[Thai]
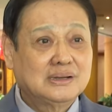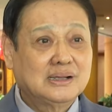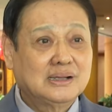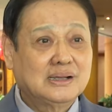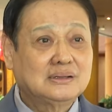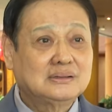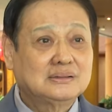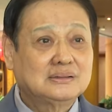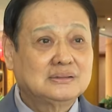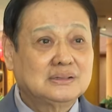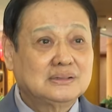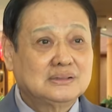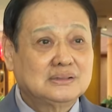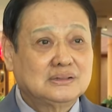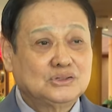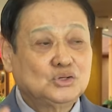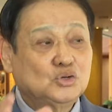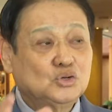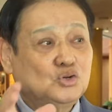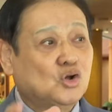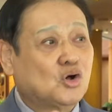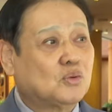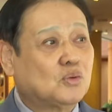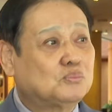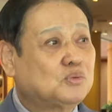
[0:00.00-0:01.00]
นะ
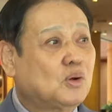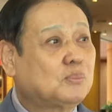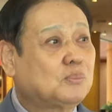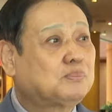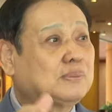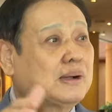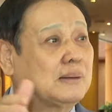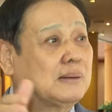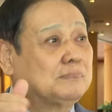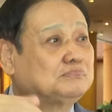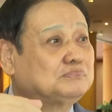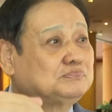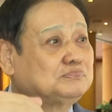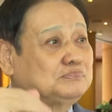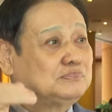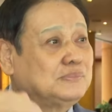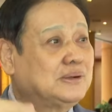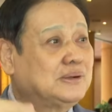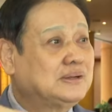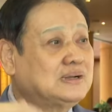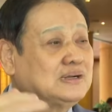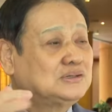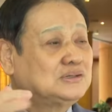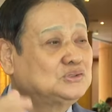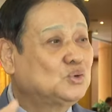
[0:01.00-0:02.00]
ยุโรปลบกับ
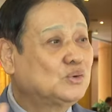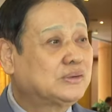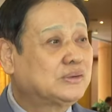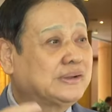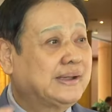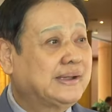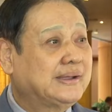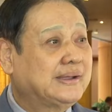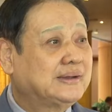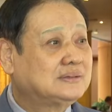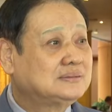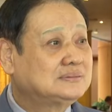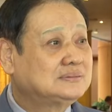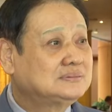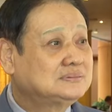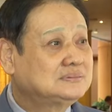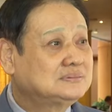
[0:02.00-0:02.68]
เรื่องยูเครน